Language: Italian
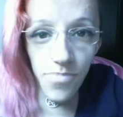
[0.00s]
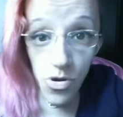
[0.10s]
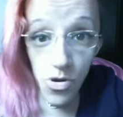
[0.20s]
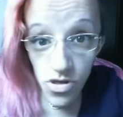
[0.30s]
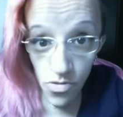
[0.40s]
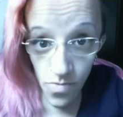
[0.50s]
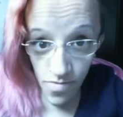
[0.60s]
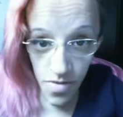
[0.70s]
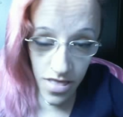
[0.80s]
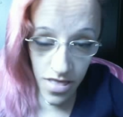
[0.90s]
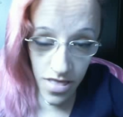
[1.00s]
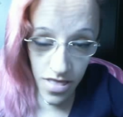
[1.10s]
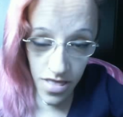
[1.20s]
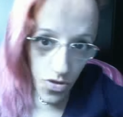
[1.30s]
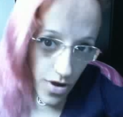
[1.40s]
per cui insomma sappiate che
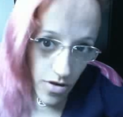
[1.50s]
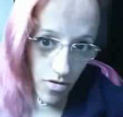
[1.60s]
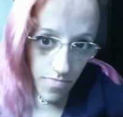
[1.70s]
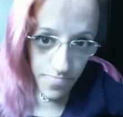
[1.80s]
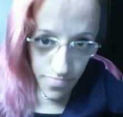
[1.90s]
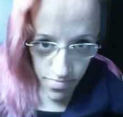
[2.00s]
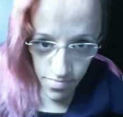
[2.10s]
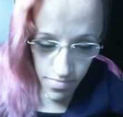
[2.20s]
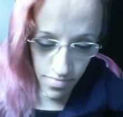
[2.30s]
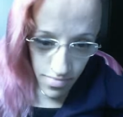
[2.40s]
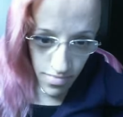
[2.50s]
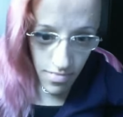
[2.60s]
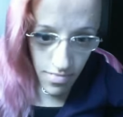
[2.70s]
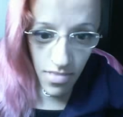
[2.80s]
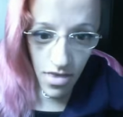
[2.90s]
poi tornerò
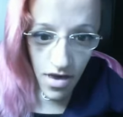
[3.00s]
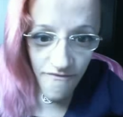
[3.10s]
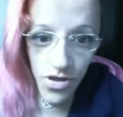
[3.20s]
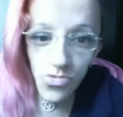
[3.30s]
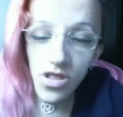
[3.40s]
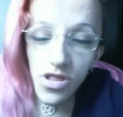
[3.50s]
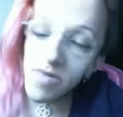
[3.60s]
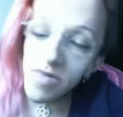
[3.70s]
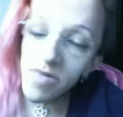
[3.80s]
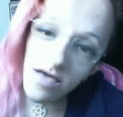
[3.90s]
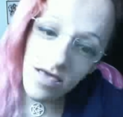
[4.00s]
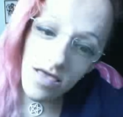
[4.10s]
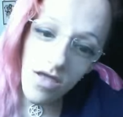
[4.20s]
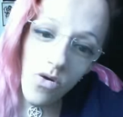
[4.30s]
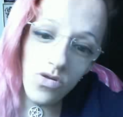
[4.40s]
a fare tutte le mie
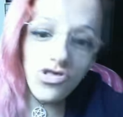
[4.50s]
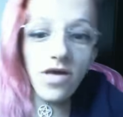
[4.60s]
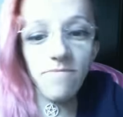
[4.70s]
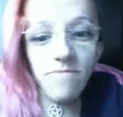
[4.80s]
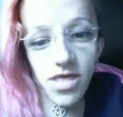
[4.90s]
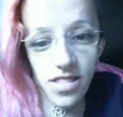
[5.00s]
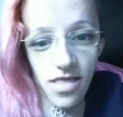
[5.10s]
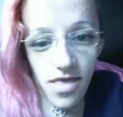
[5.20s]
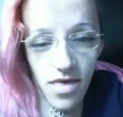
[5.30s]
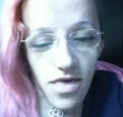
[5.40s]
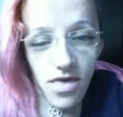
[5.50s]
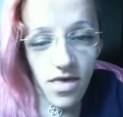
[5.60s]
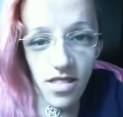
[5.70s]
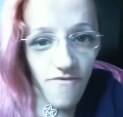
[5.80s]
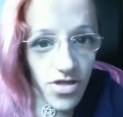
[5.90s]
chiacchiere ho già in mente
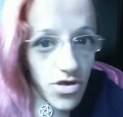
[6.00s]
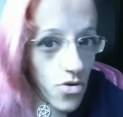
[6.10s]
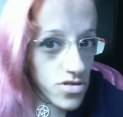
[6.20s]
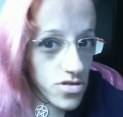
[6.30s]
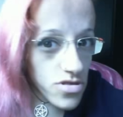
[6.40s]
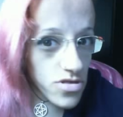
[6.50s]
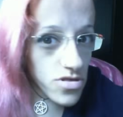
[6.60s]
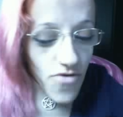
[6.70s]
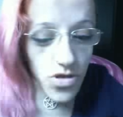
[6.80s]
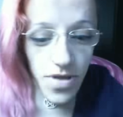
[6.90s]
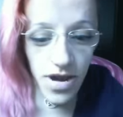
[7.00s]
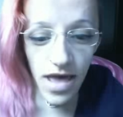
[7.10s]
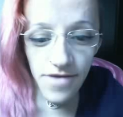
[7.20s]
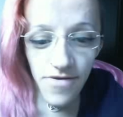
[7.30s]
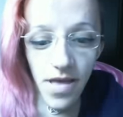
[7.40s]
diverse cose di cui voglio
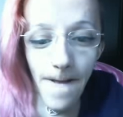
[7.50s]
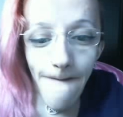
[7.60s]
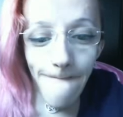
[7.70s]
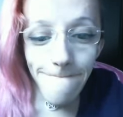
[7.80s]
parlare